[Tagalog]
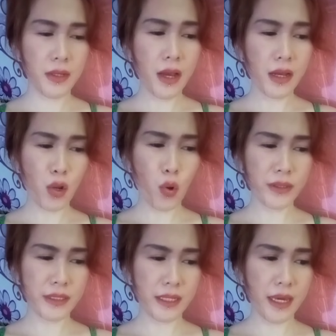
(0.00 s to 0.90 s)
Aray ko,
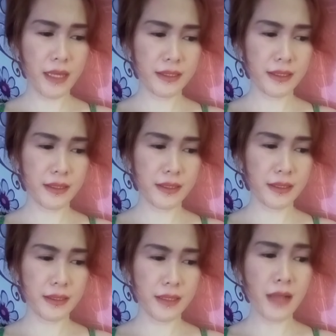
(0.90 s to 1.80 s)
ang sakit.
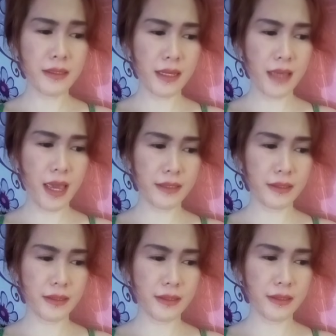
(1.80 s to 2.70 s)
Ang sakit.
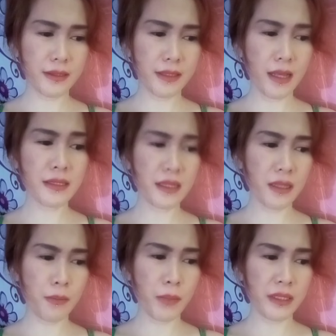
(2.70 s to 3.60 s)
Ang sakit
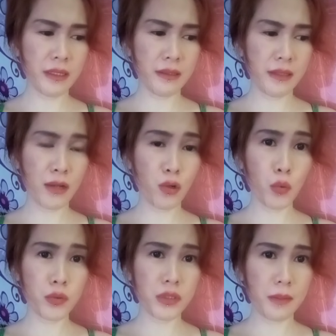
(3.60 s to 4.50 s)
nung part na hindi na tayo
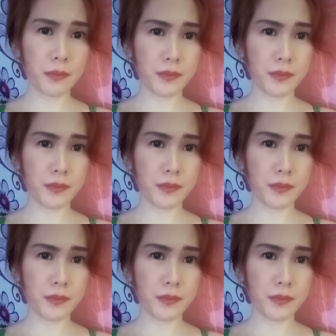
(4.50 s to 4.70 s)
nag-usap.